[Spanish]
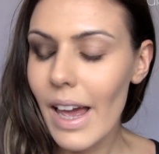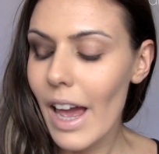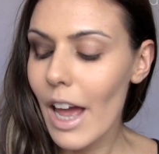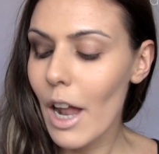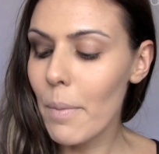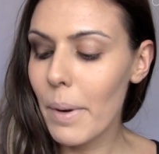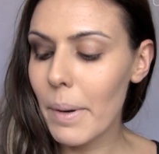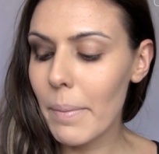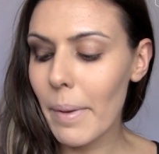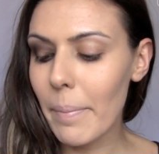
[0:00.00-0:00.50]

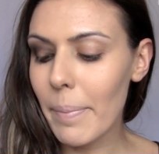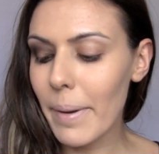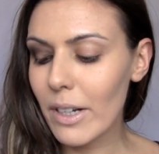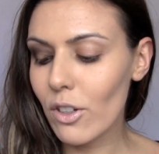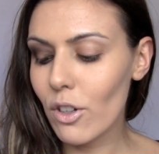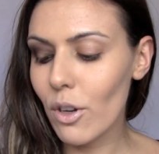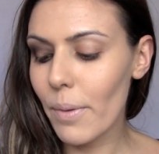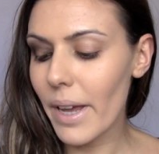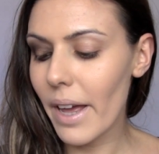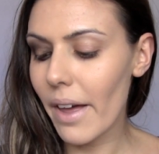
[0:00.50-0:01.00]
El primer
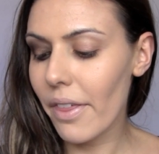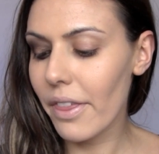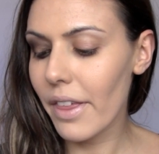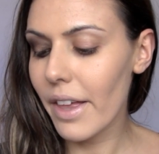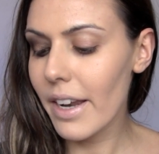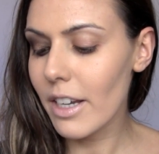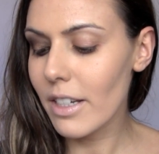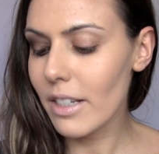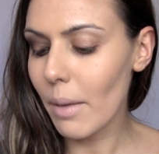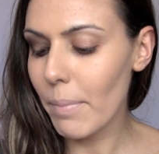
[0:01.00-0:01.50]
paso que voy a
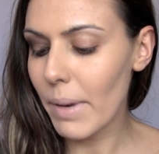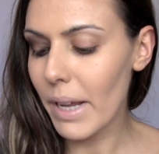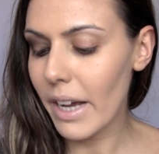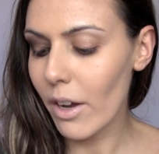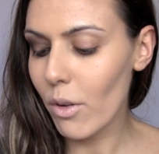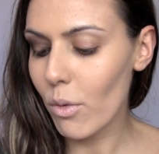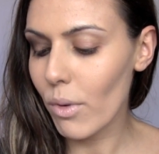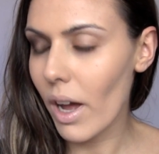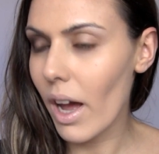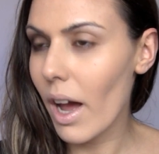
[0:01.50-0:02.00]
hacer es
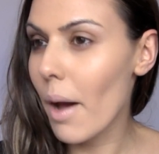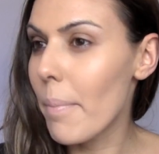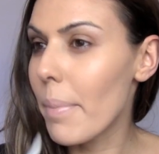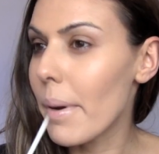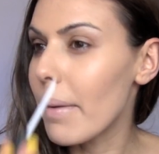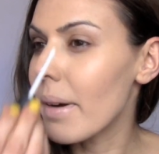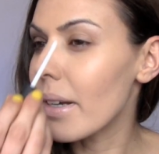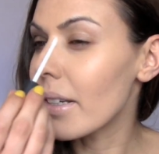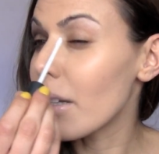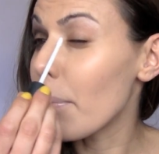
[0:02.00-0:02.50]
aplicar una
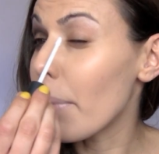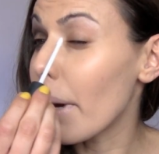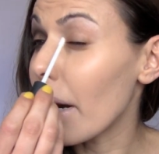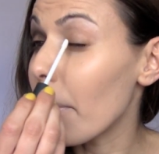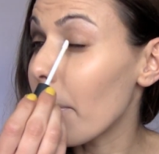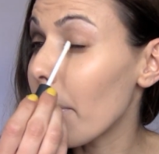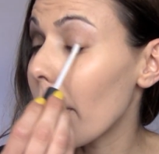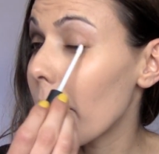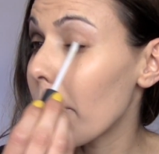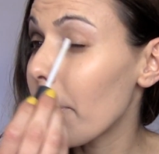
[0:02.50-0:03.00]
prebase
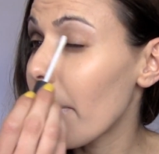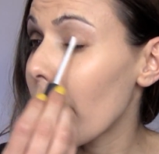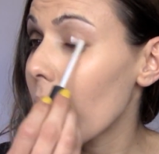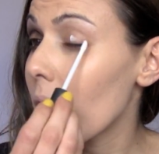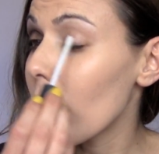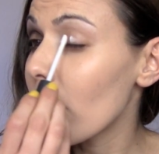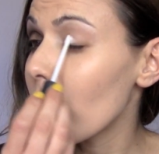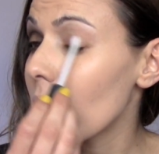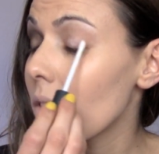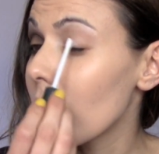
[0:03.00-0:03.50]
para
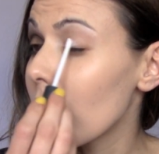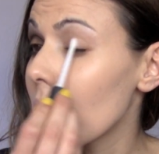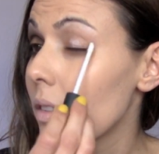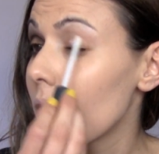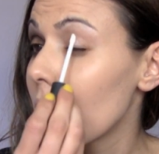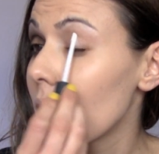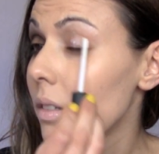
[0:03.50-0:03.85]
párpados.